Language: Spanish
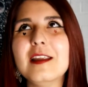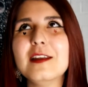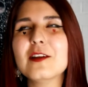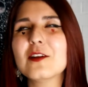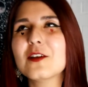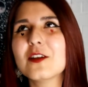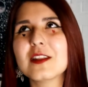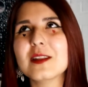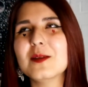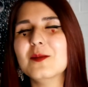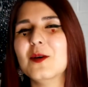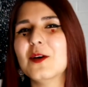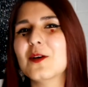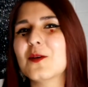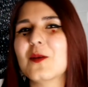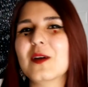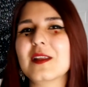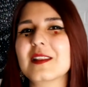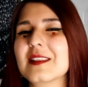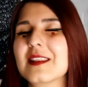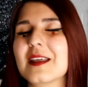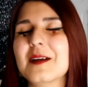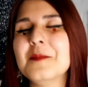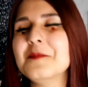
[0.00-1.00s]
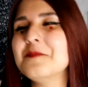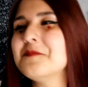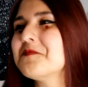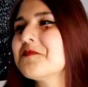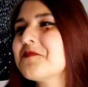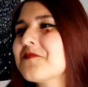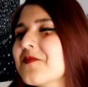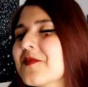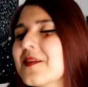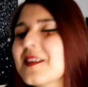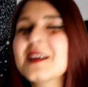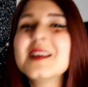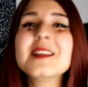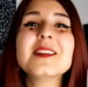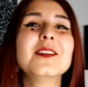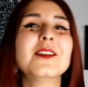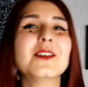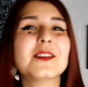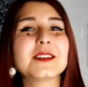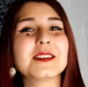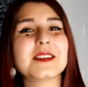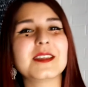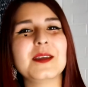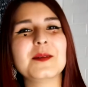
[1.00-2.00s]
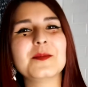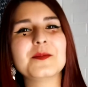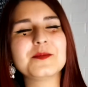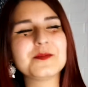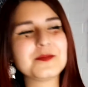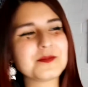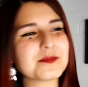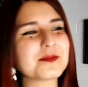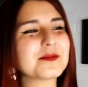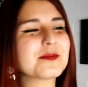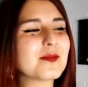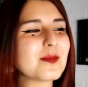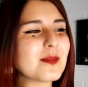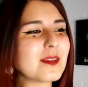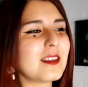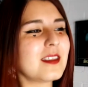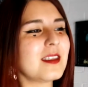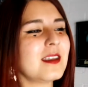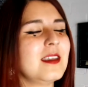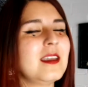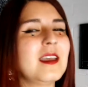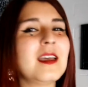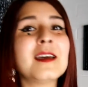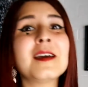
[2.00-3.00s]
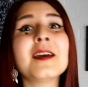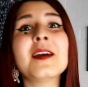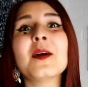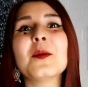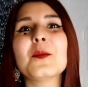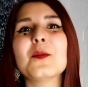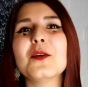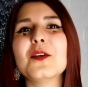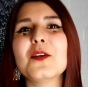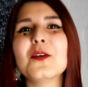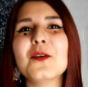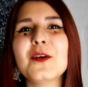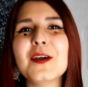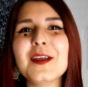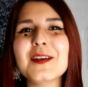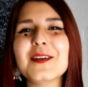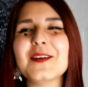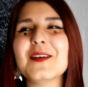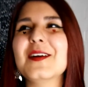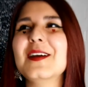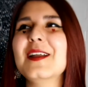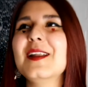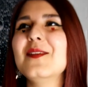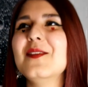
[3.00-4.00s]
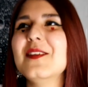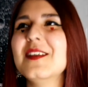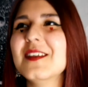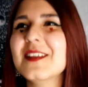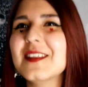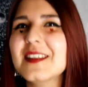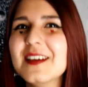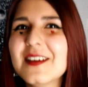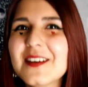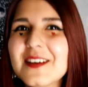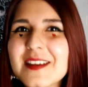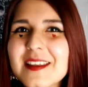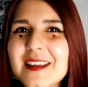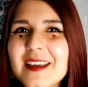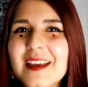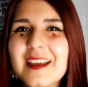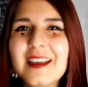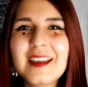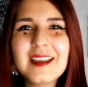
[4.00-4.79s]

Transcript: y no nos dimos cuenta no sé. Pero bueno, el video de hoy.